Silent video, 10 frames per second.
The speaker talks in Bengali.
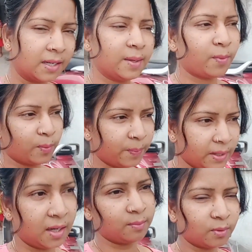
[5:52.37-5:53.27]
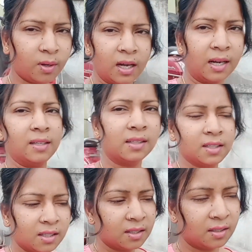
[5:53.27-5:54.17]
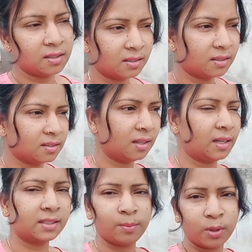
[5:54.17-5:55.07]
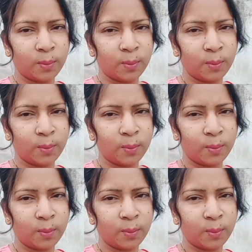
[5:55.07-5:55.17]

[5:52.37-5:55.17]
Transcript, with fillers: নাই পম্পেট আনবো আর আজকে বড়